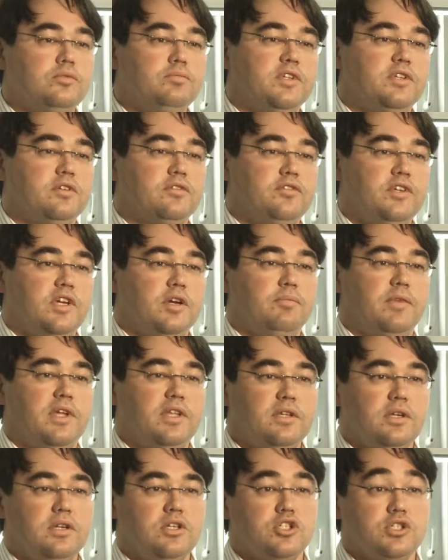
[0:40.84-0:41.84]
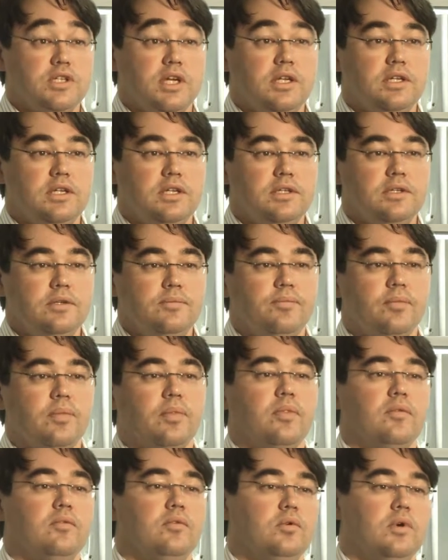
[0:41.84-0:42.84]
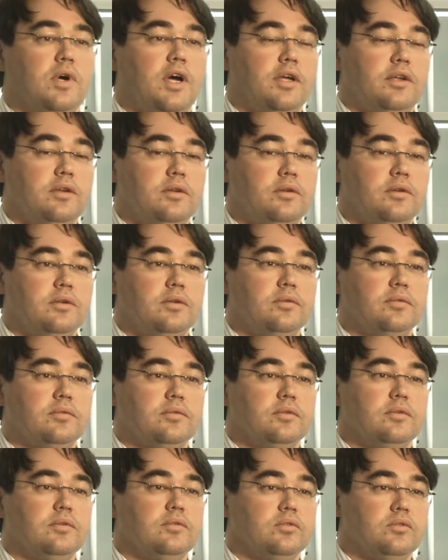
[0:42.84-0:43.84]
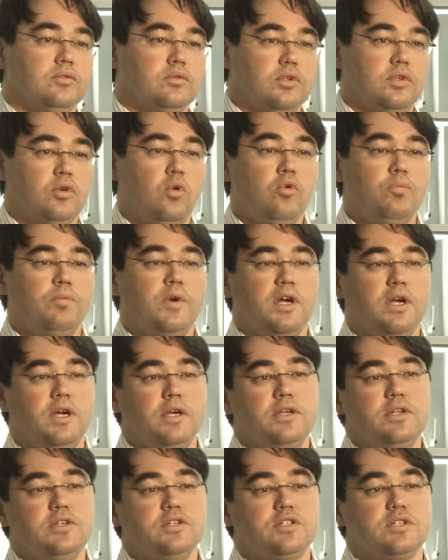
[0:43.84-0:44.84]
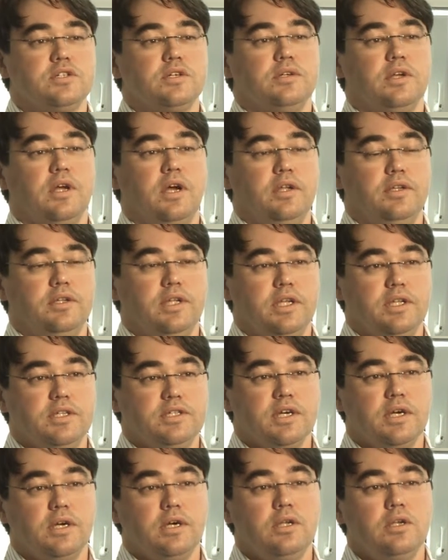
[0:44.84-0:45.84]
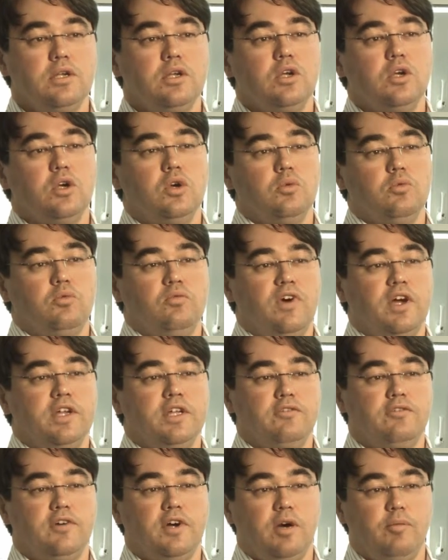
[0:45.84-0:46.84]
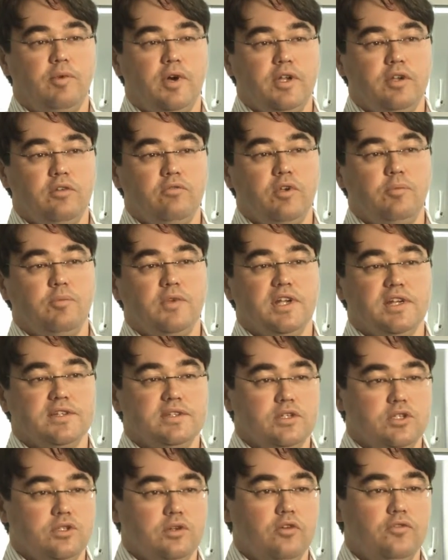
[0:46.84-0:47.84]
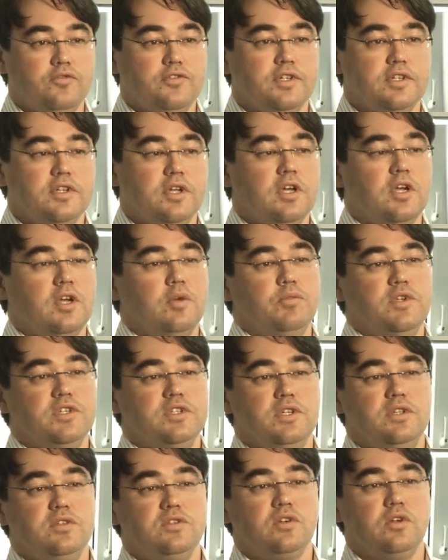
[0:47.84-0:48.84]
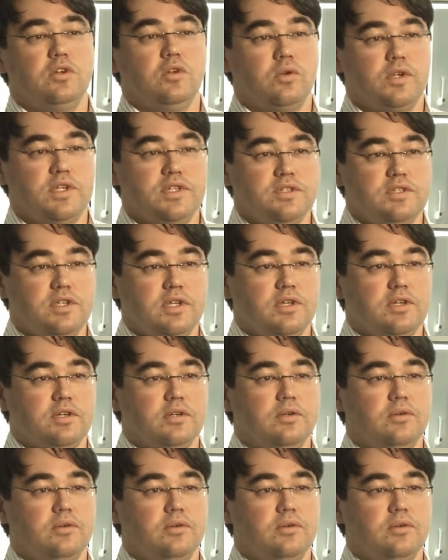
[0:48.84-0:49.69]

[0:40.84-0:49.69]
mit vier Mediengestaltern, einen Druckbereich rein digital Weiterverarbeitung wie im klassischen Offset bis hin zur Logistik